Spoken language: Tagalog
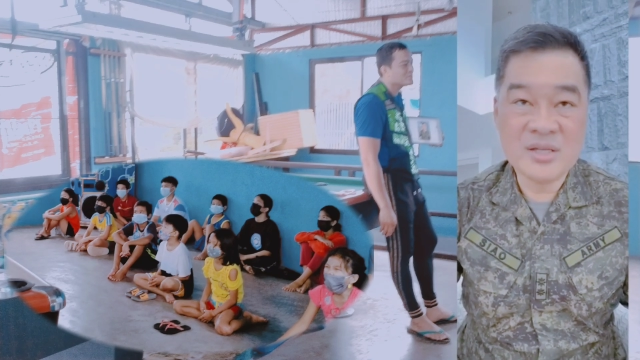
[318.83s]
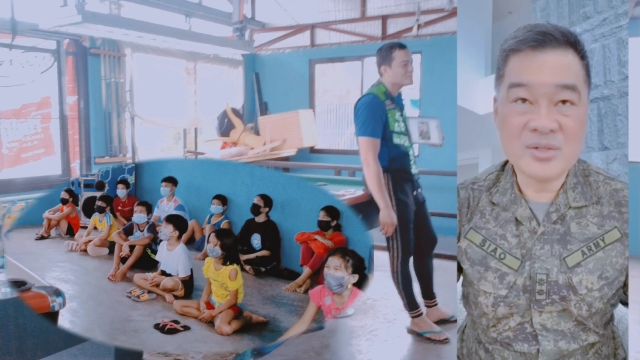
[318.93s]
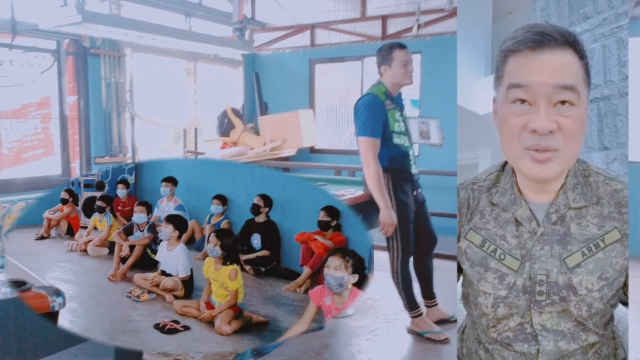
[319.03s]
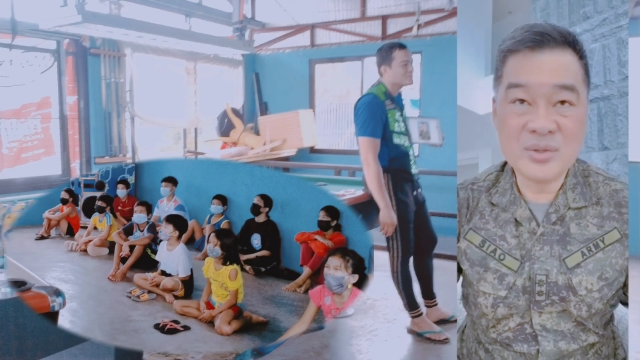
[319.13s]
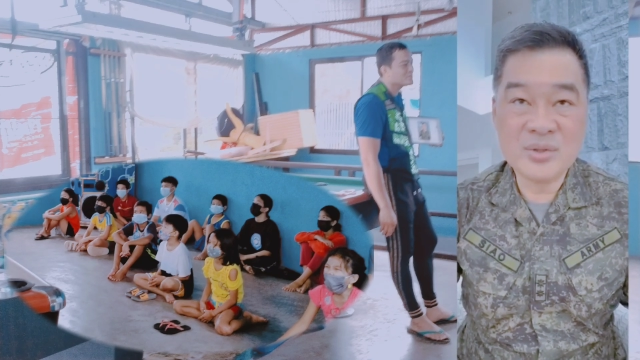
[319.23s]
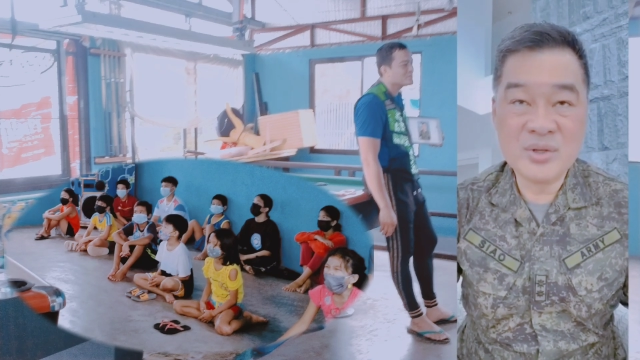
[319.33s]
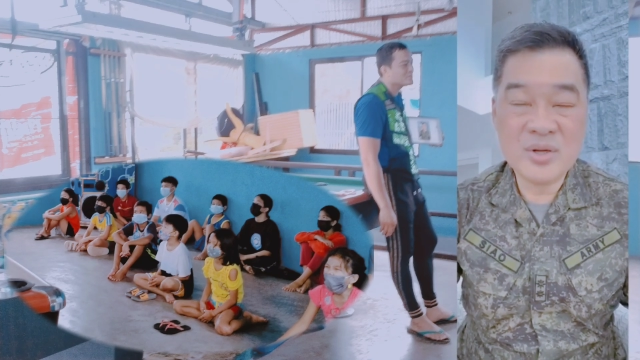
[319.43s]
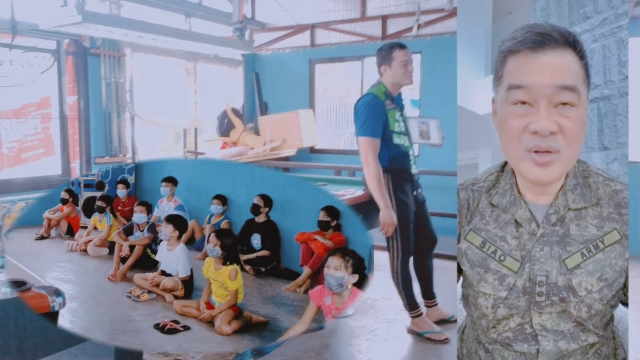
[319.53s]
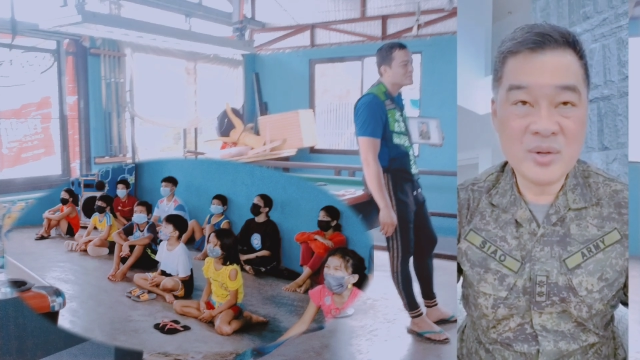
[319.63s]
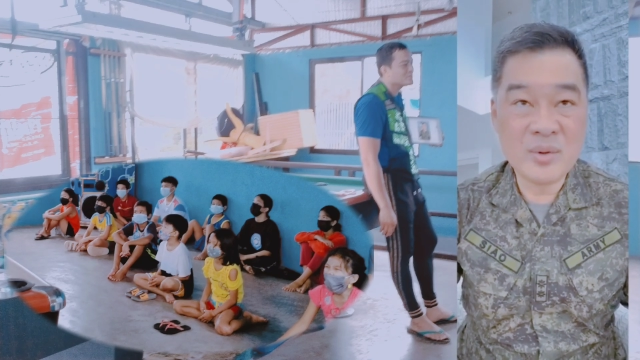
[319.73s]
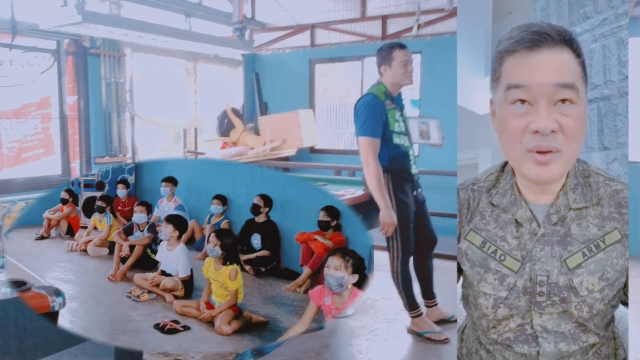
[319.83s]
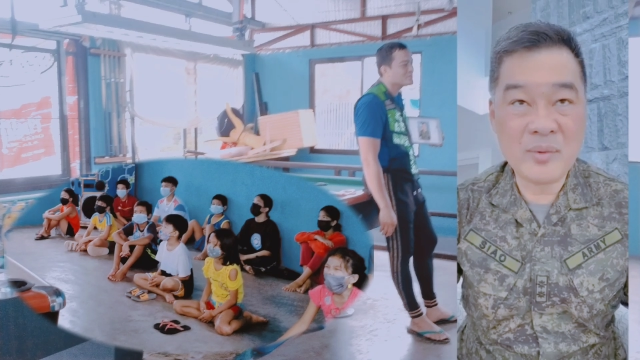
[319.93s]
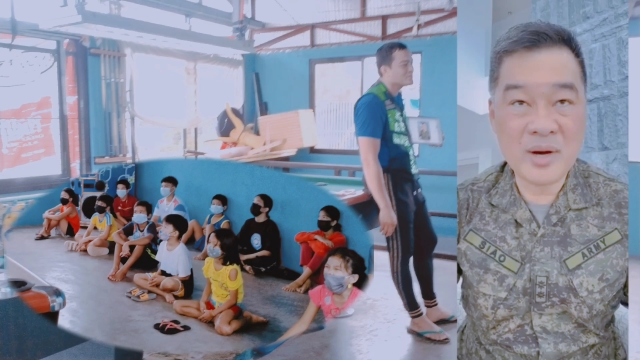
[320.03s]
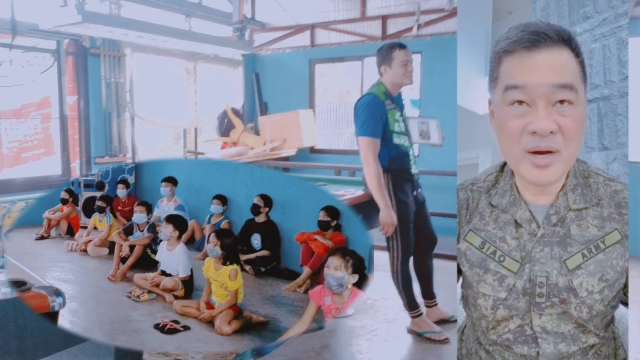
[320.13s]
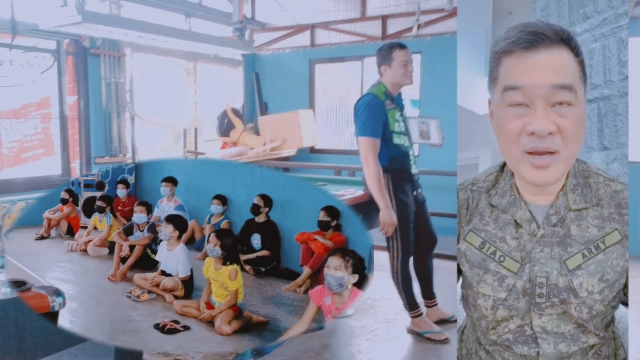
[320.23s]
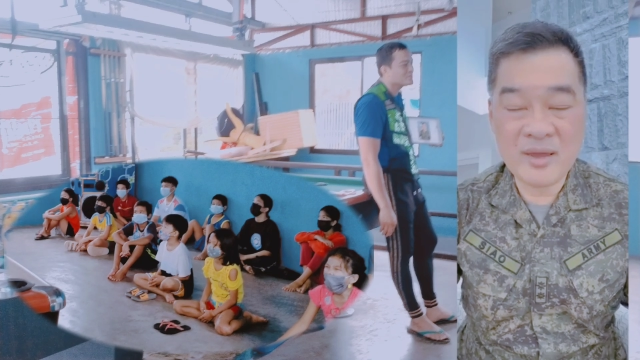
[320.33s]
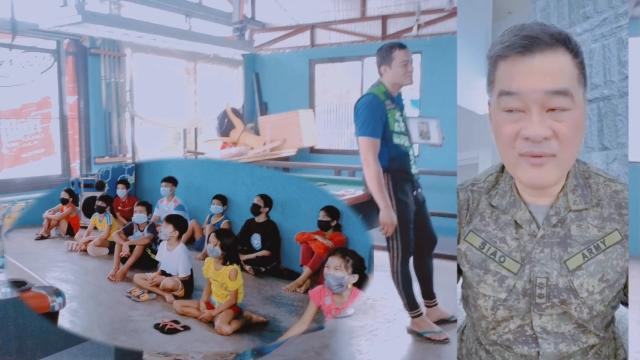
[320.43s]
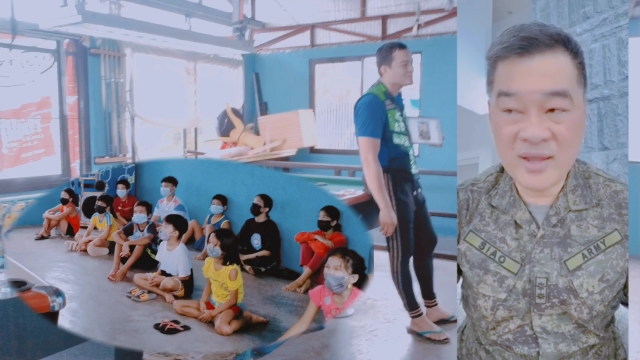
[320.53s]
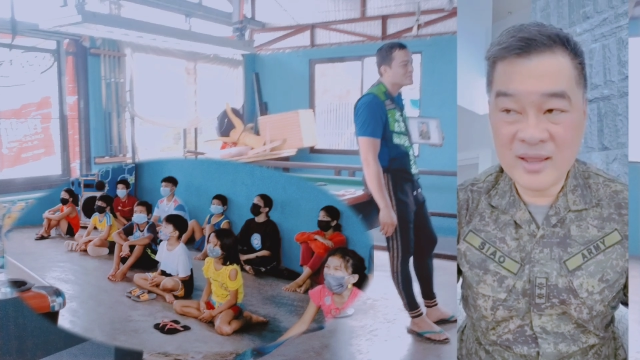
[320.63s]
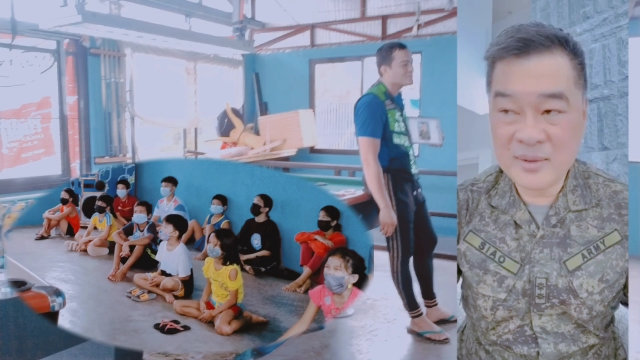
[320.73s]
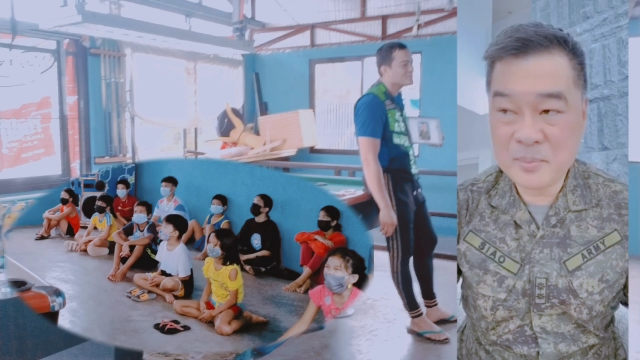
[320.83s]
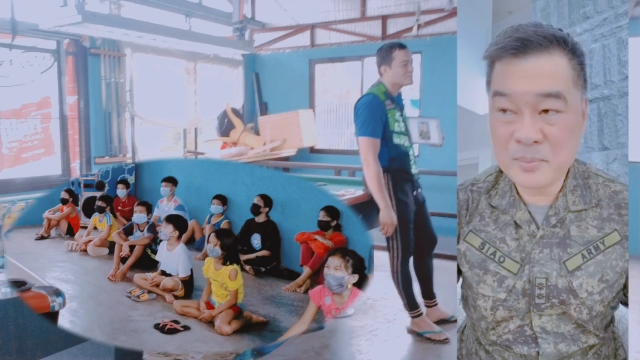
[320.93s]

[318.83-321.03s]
so we were even